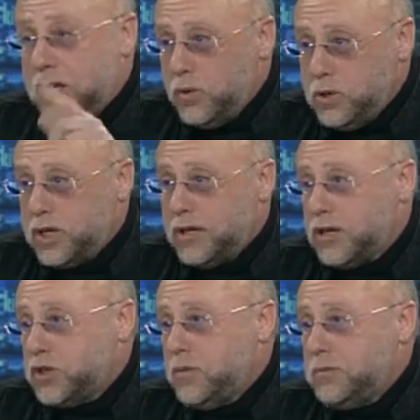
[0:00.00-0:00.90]
И очень
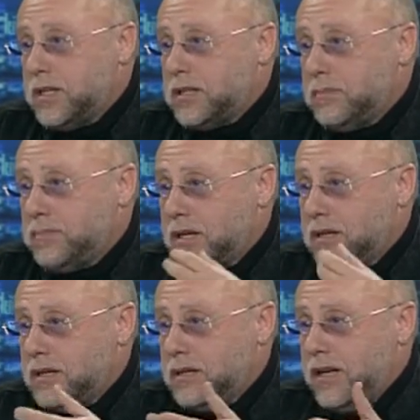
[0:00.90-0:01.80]
хорошо мне
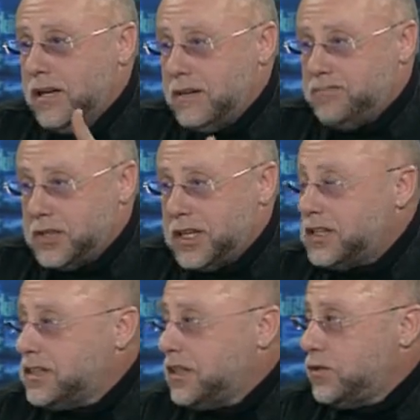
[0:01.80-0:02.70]
это
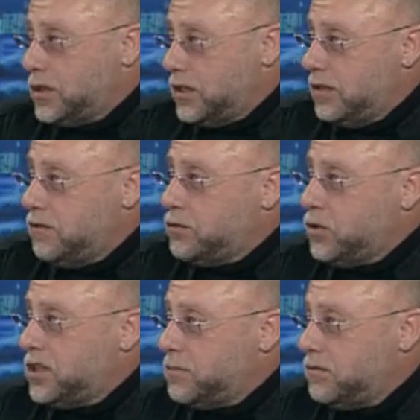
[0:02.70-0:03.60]
доказало, вот когда я во
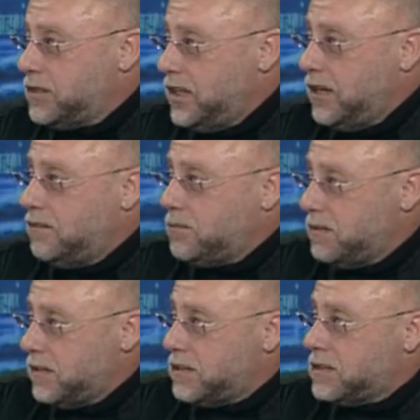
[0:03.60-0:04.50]
вторник был в Киеве,
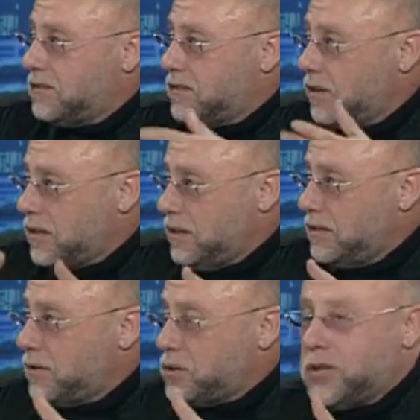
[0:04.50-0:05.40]
правительственный
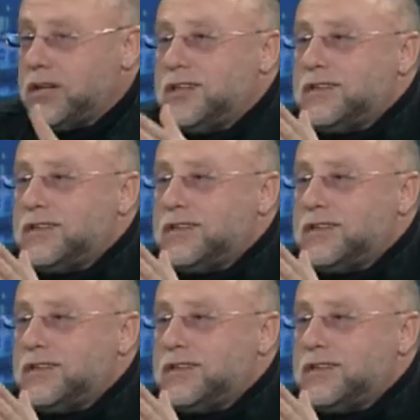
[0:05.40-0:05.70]
квартал прошел,